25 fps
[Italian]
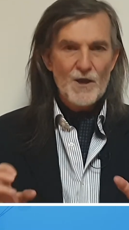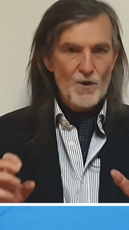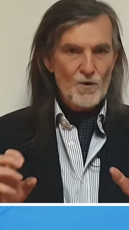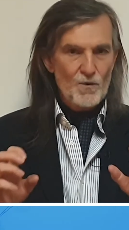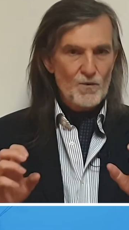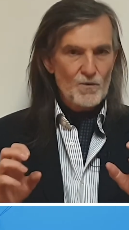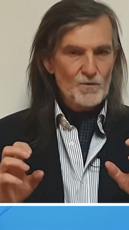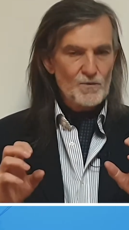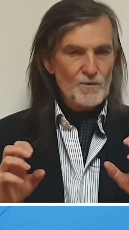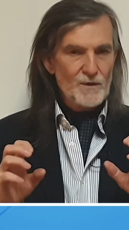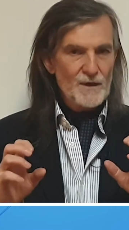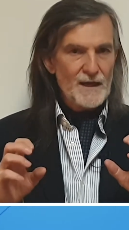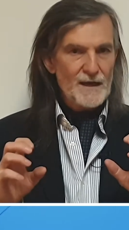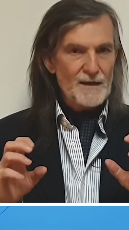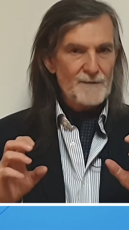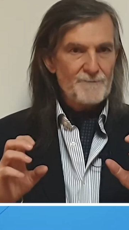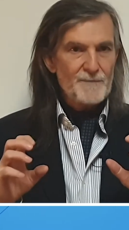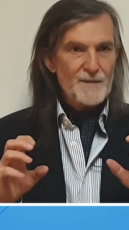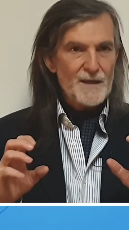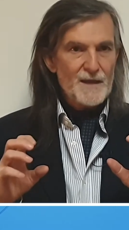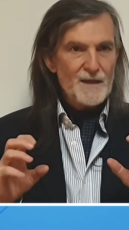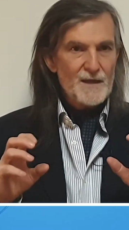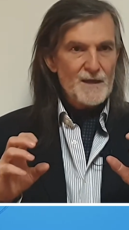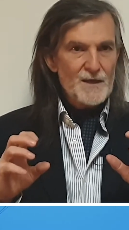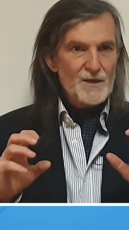
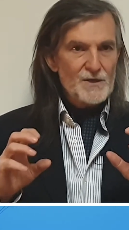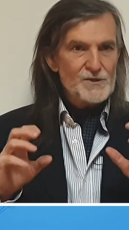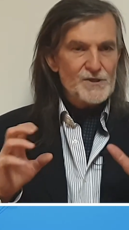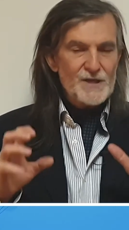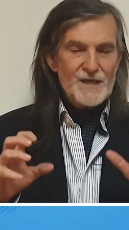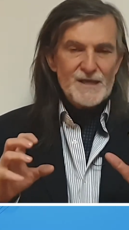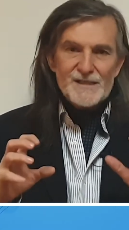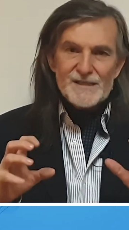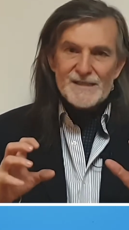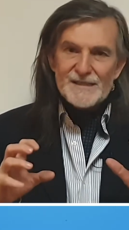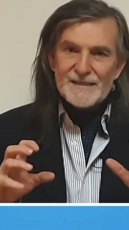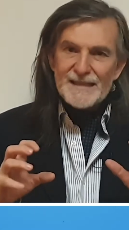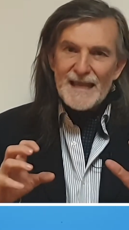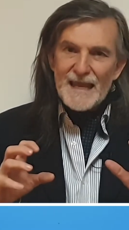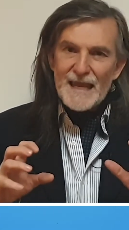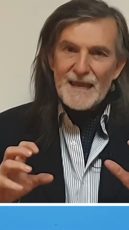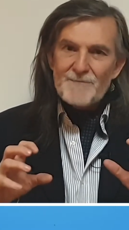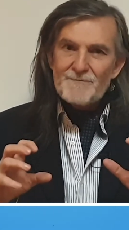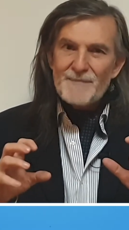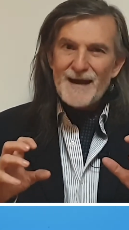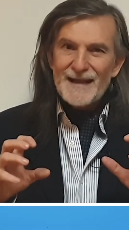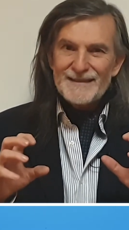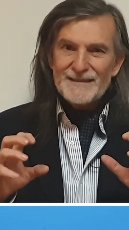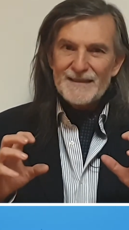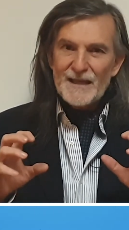un
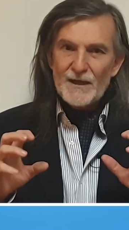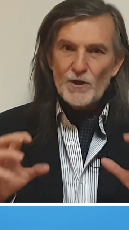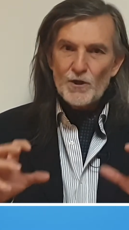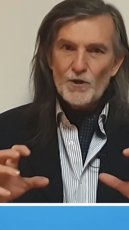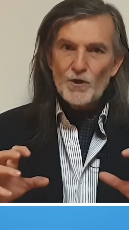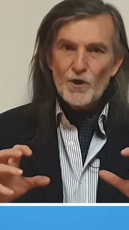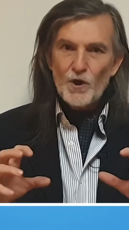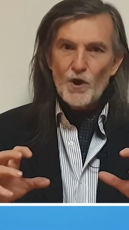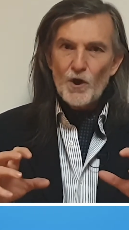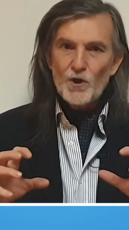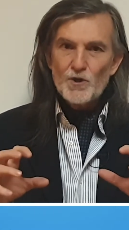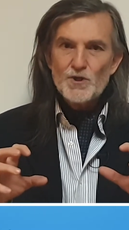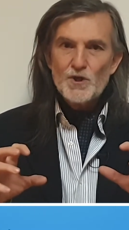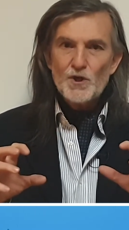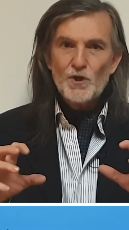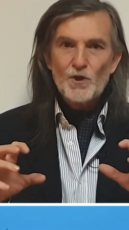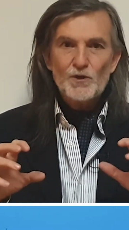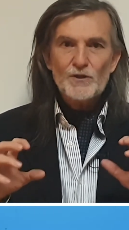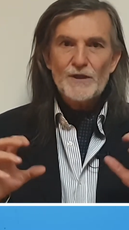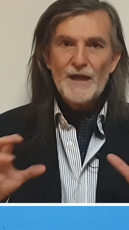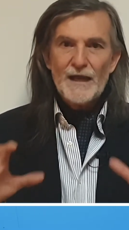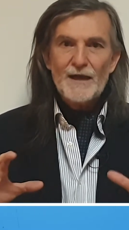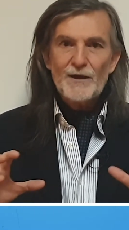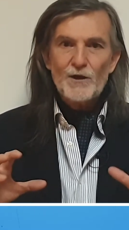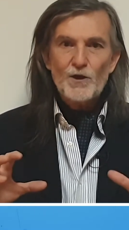sistema tecnologico
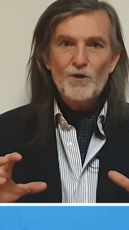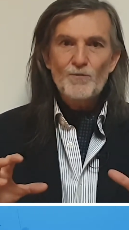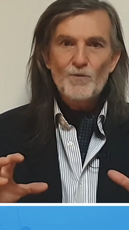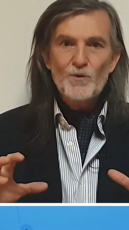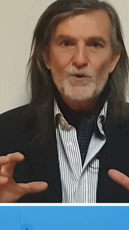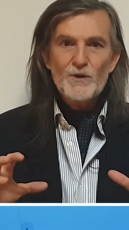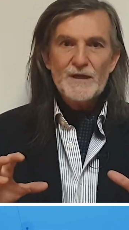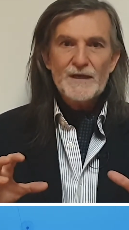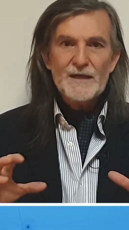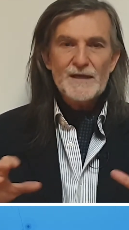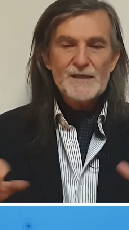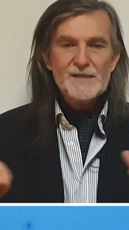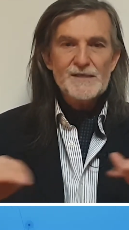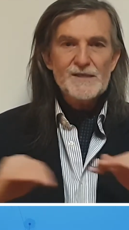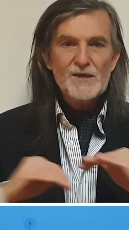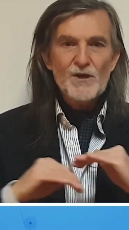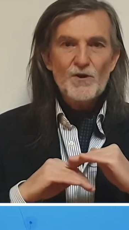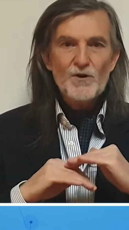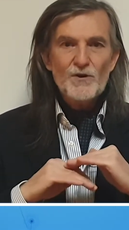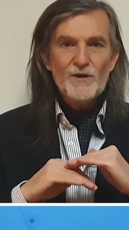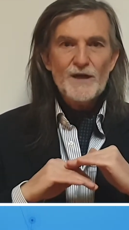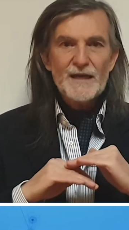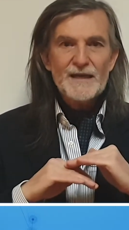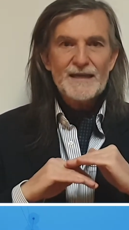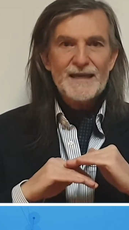della
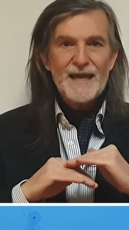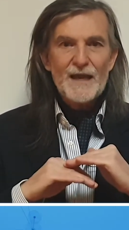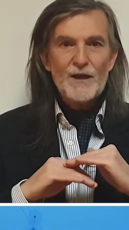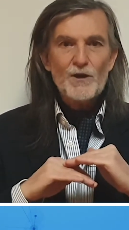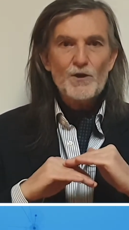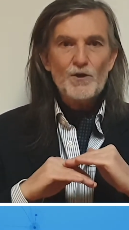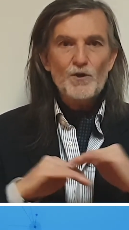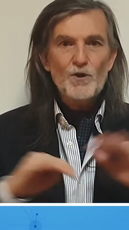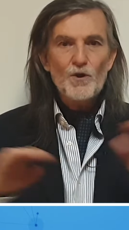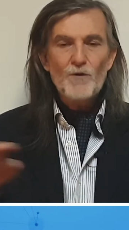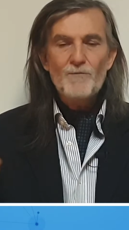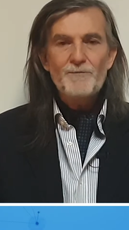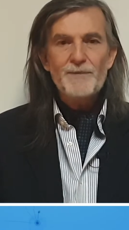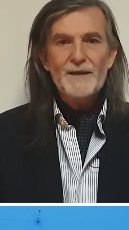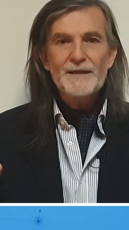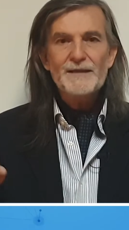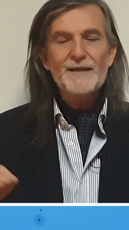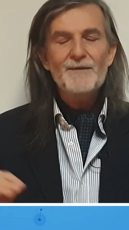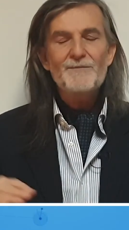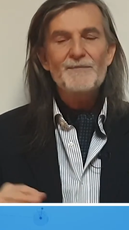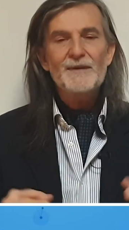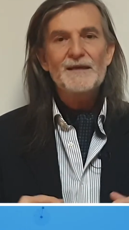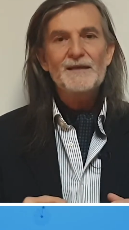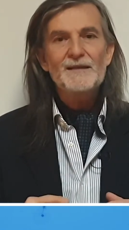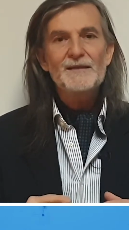comunicazione che è
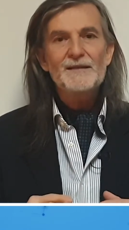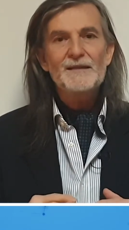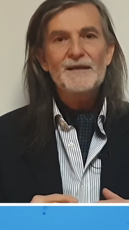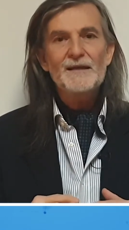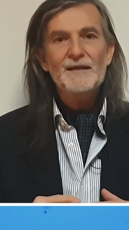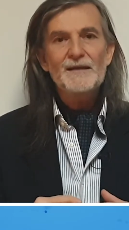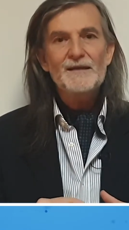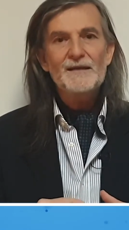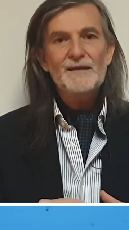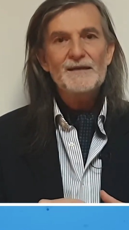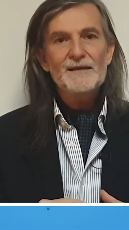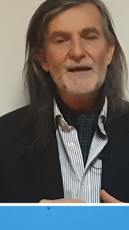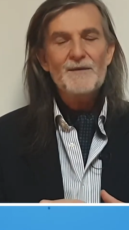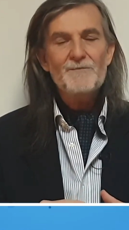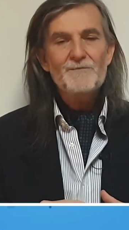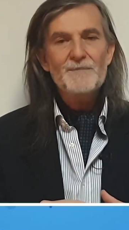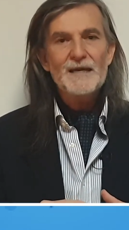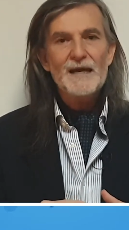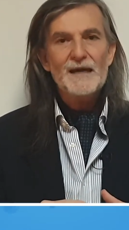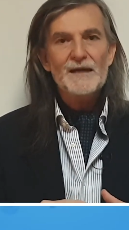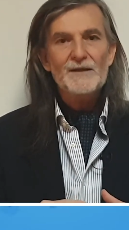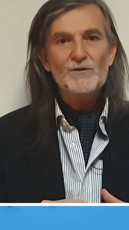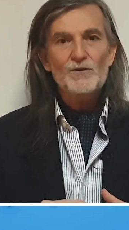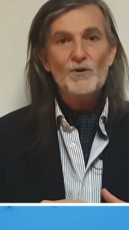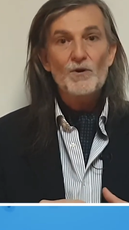completamente
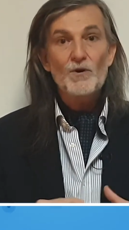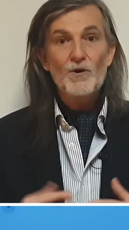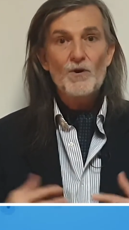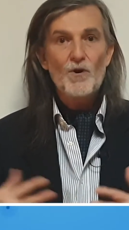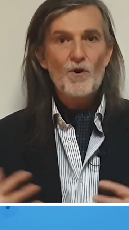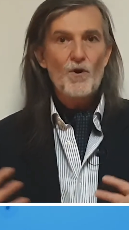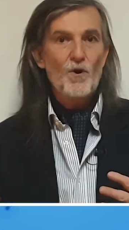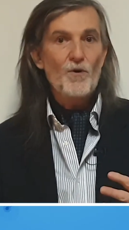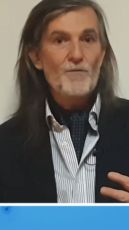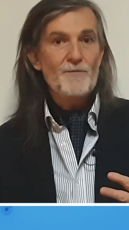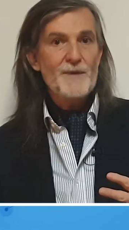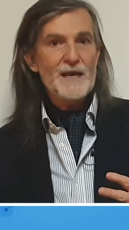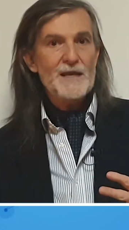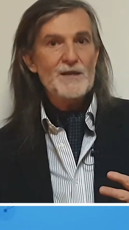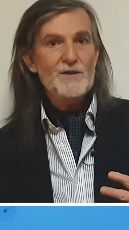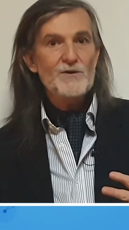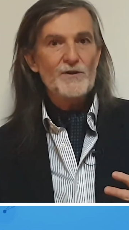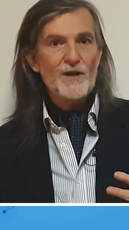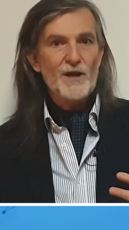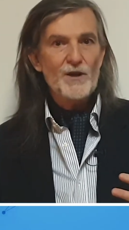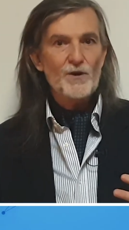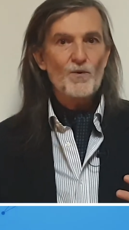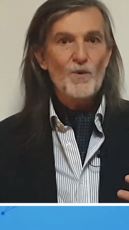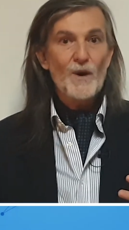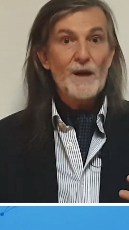cambiato o meglio
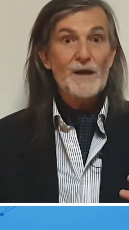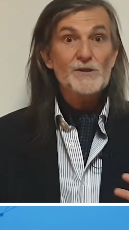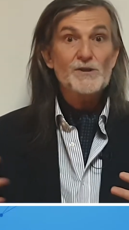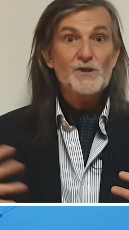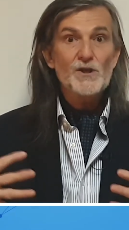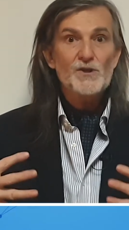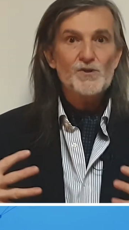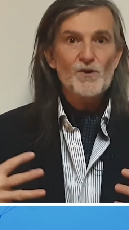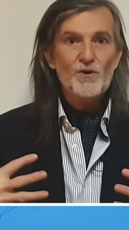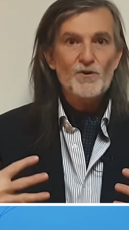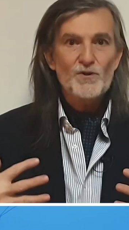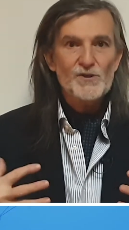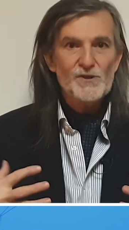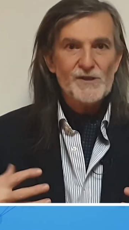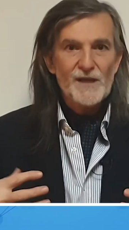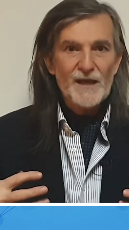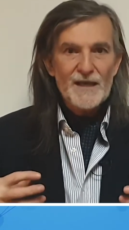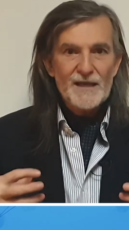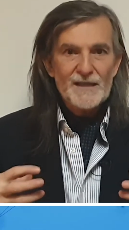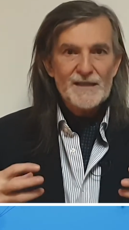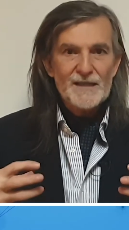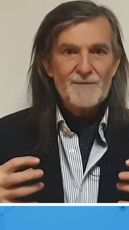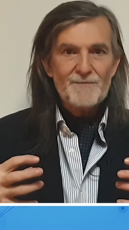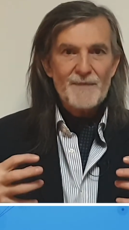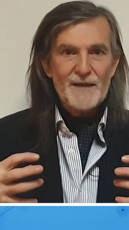nel quale si sono
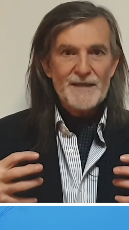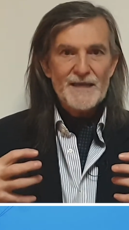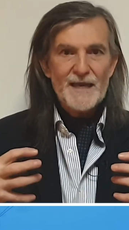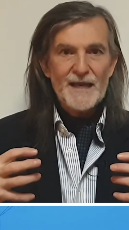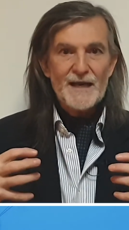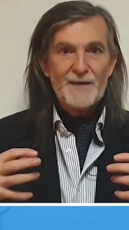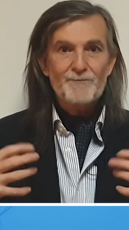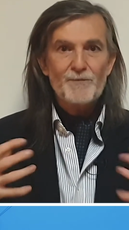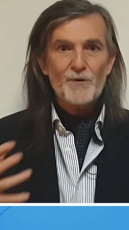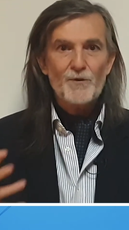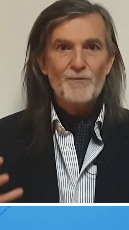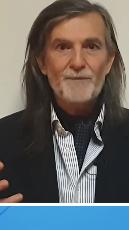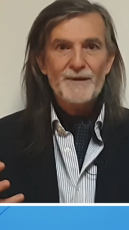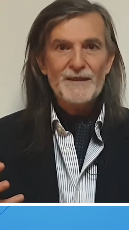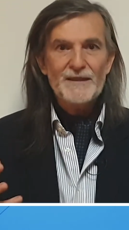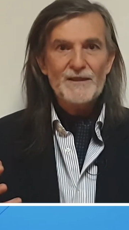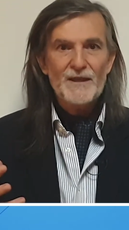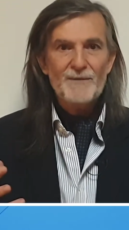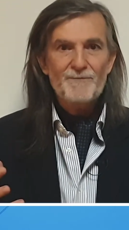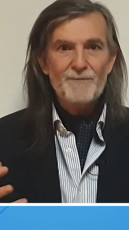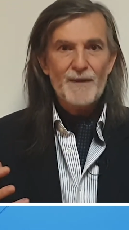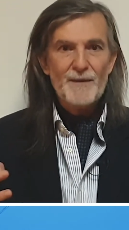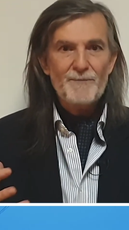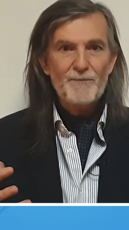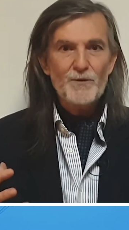inseriti in maniera
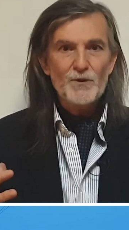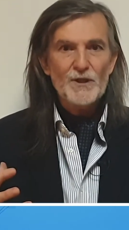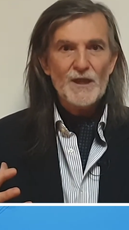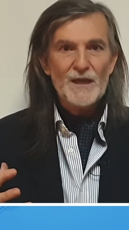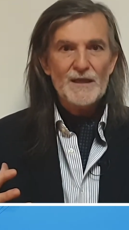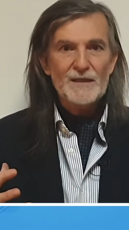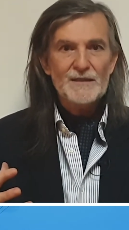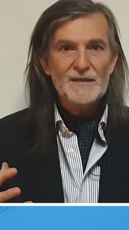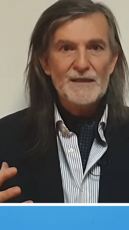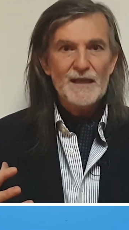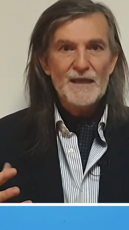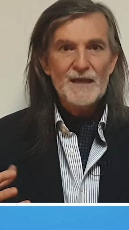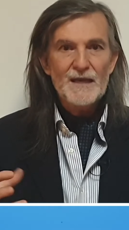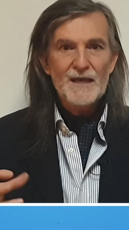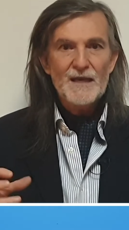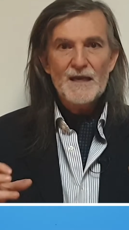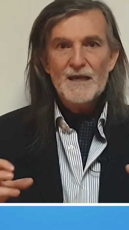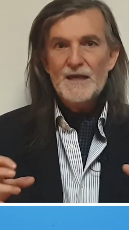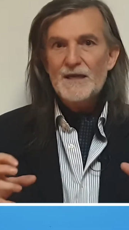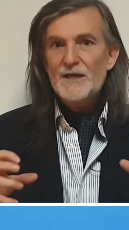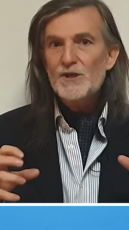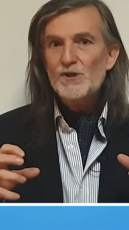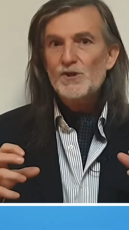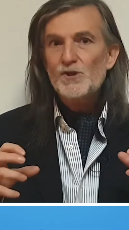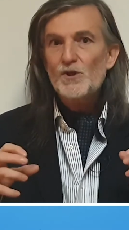prepotente
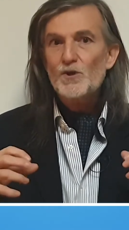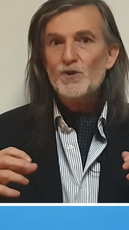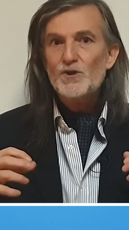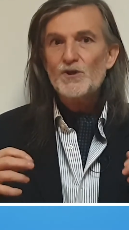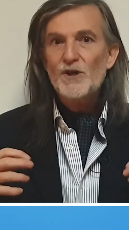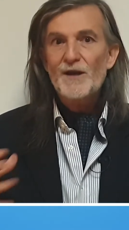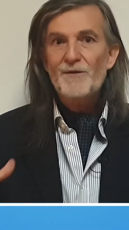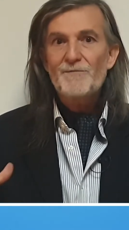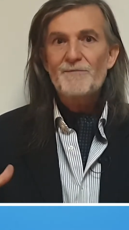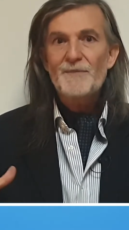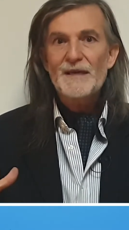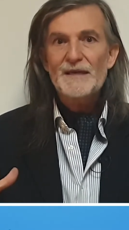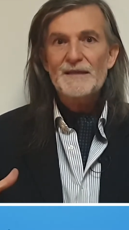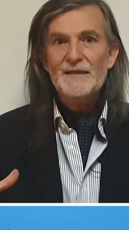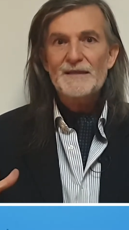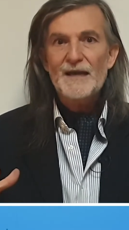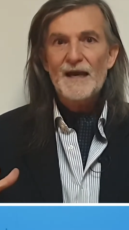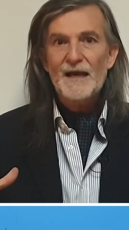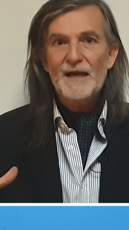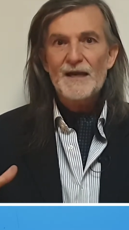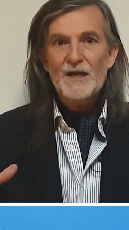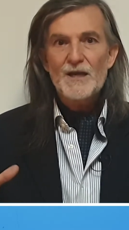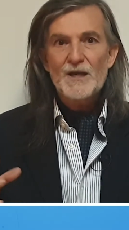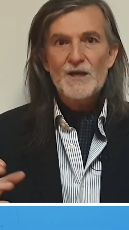i social media,